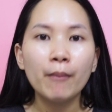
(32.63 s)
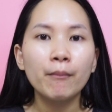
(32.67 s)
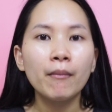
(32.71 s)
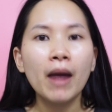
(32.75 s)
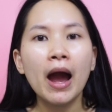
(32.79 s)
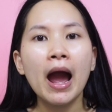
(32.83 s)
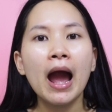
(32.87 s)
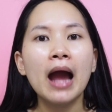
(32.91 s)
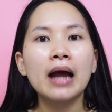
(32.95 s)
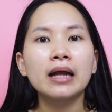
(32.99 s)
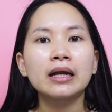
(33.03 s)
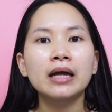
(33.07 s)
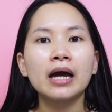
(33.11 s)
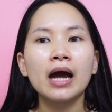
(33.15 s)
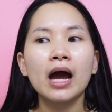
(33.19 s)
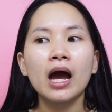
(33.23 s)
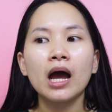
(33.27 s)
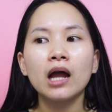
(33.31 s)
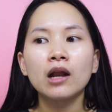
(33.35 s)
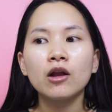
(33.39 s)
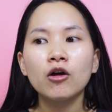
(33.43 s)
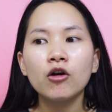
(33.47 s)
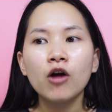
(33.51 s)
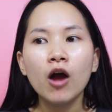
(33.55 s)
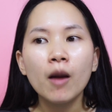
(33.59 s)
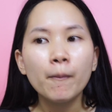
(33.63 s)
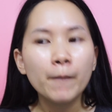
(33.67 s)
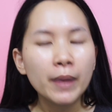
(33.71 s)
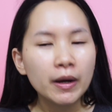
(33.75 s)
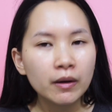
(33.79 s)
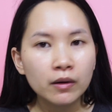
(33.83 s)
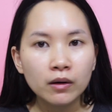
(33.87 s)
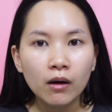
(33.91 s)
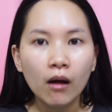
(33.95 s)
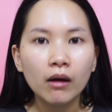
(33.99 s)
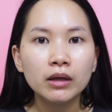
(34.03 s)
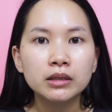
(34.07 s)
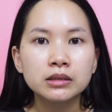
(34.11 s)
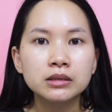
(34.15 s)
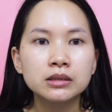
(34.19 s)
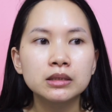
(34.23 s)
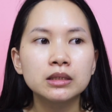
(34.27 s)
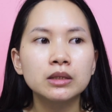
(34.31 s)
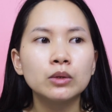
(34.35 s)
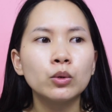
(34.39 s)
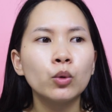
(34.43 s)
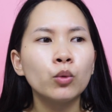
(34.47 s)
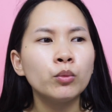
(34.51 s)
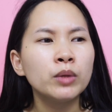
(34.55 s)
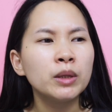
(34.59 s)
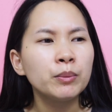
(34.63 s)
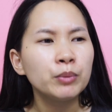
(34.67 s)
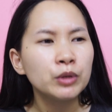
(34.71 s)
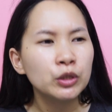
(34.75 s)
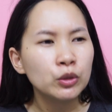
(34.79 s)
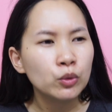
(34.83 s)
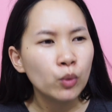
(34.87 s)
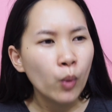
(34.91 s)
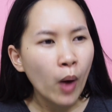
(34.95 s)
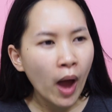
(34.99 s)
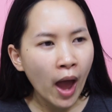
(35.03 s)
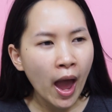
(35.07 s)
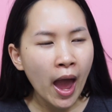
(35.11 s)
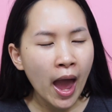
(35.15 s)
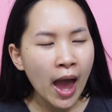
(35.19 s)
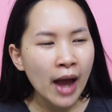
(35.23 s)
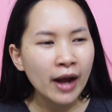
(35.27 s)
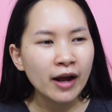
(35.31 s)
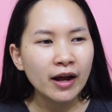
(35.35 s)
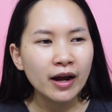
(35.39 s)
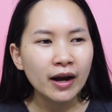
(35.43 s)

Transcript: มากๆนะคะ แล้วก็เป็นรอยสิว มีผิวแห้ง